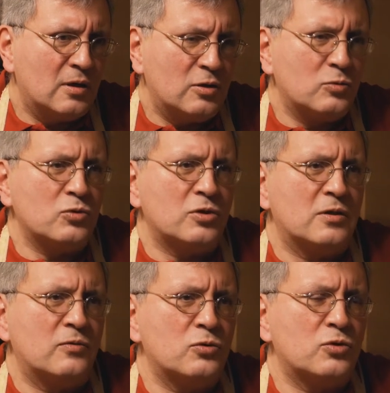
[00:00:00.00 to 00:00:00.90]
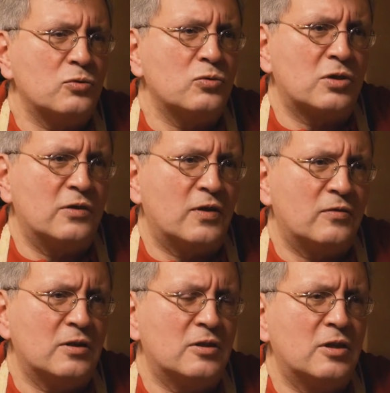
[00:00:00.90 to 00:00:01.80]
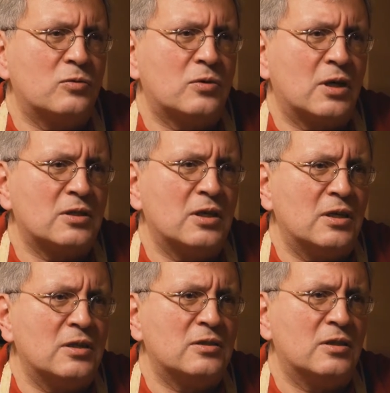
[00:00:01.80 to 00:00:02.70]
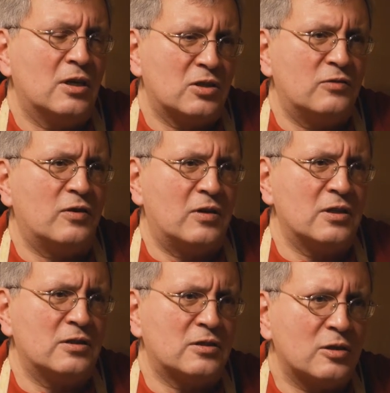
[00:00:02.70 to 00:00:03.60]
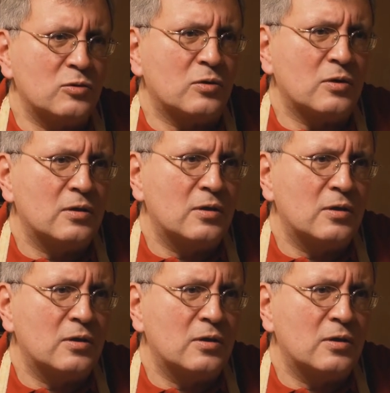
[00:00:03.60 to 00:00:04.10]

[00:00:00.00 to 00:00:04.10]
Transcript: Не нужно вручную шлифовать деку, когда есть шлифовальный станок.